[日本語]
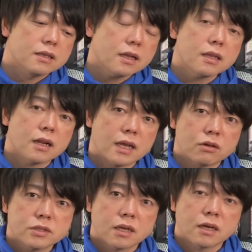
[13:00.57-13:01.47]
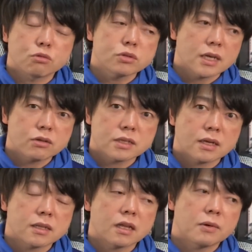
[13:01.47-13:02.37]
だったらやるしかない。どうせやるしか
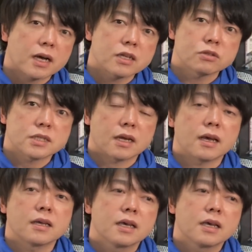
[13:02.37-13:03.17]
ないんであれば勝つしかない。